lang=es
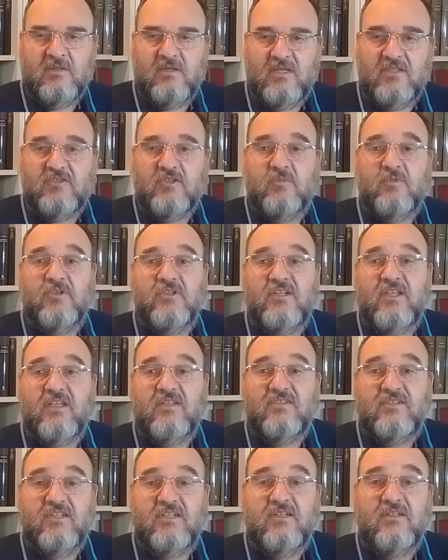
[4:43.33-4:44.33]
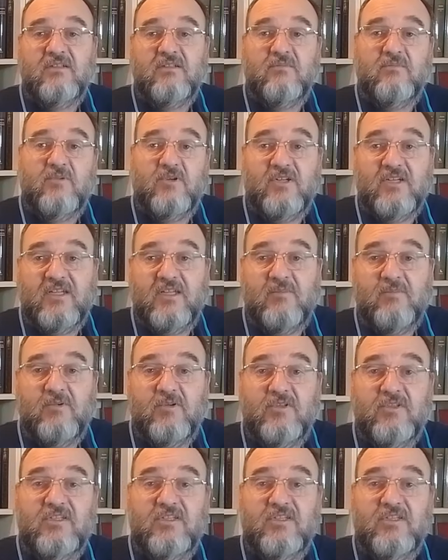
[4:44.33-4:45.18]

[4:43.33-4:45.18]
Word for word: Esto podría ser, por ejemplo,